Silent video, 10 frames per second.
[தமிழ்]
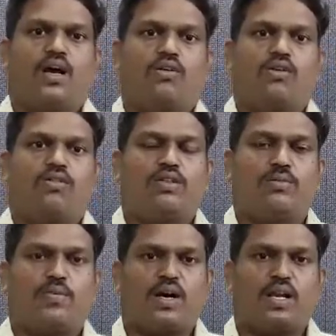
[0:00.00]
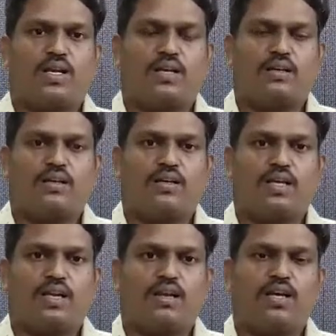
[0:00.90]
அவங்கள வந்து பாருங்கள்
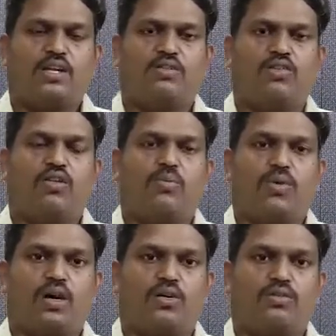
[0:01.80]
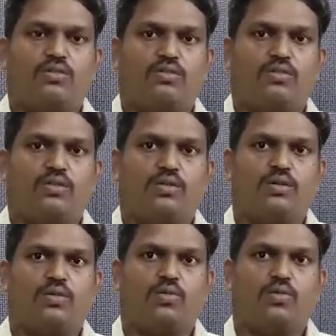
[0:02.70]
நீங்கள் எல்லோரும் வந்து அவங்கள பார்க்கணும்
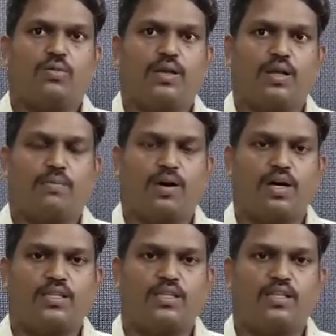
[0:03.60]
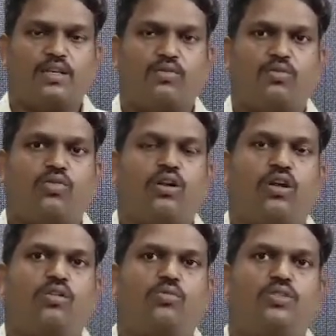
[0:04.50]
நீங்கள் பார்த்துட்டு உங்களோட
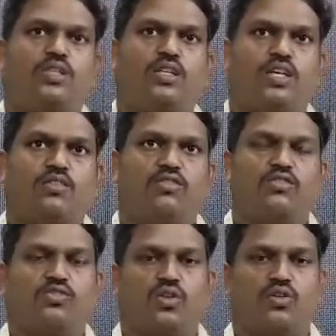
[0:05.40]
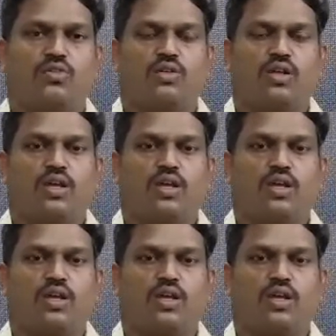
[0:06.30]
அனுபவத்தை நீங்கள் வந்து சொல்லணும்